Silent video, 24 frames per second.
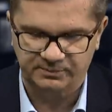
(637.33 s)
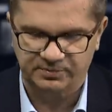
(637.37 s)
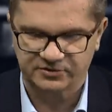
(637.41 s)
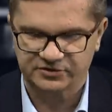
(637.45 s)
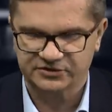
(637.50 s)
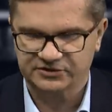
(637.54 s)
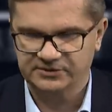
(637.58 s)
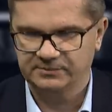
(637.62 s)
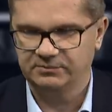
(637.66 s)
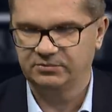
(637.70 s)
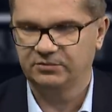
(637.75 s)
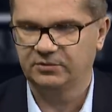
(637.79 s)

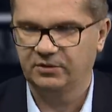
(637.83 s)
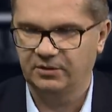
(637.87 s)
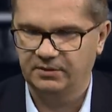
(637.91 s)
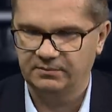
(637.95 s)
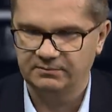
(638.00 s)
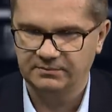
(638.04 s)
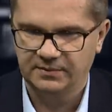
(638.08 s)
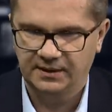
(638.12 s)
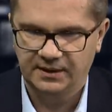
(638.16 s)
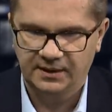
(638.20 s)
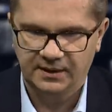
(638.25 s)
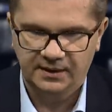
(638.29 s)

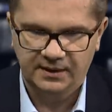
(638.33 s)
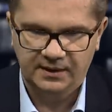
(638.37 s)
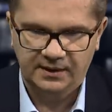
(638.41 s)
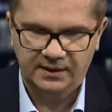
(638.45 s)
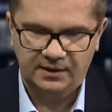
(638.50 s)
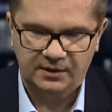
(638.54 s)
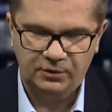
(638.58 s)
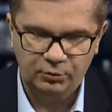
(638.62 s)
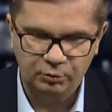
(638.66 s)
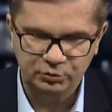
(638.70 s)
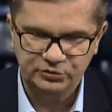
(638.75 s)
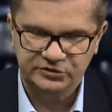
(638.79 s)
potrzebują
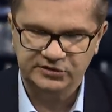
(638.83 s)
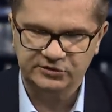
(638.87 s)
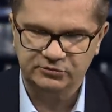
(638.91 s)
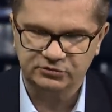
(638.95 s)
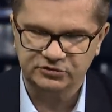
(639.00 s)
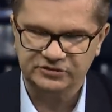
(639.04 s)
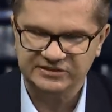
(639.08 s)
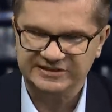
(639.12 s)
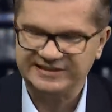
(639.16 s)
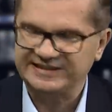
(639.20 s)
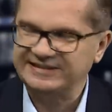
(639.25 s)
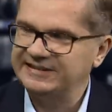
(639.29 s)
ludzi,
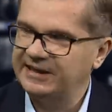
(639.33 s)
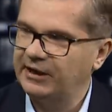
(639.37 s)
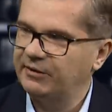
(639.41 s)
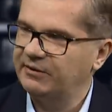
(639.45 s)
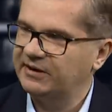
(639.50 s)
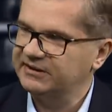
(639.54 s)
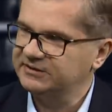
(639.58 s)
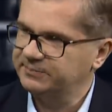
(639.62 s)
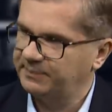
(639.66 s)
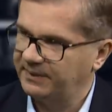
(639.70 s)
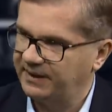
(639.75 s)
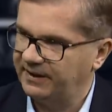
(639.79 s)
którzy się znają
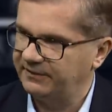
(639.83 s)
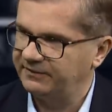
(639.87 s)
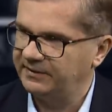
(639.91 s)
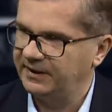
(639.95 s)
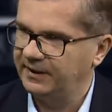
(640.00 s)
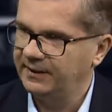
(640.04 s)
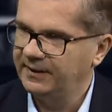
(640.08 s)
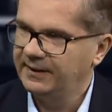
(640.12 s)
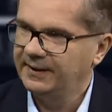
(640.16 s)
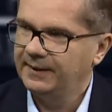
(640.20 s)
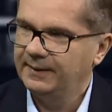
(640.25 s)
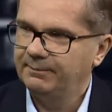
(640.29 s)
na sprawie.